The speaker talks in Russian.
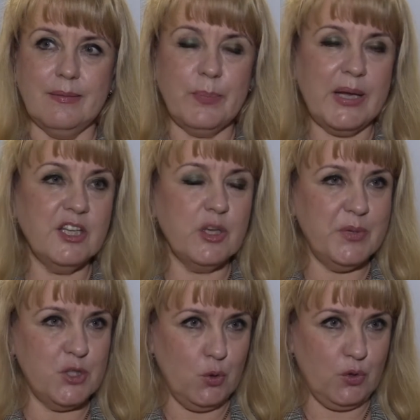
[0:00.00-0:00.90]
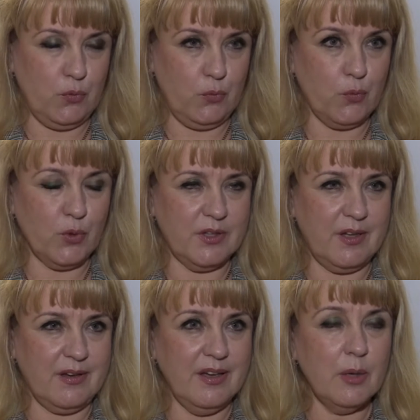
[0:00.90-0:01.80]
по линии пенсионного
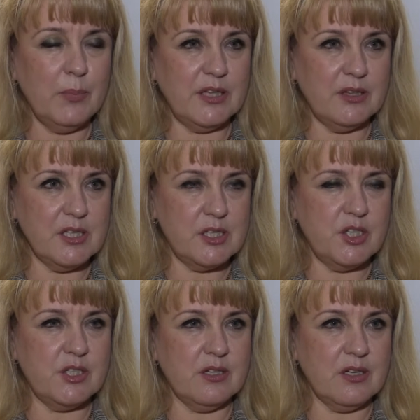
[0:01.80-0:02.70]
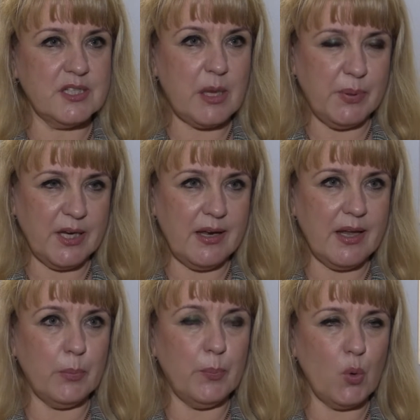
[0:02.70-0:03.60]
фонда 5 тысяч с апреля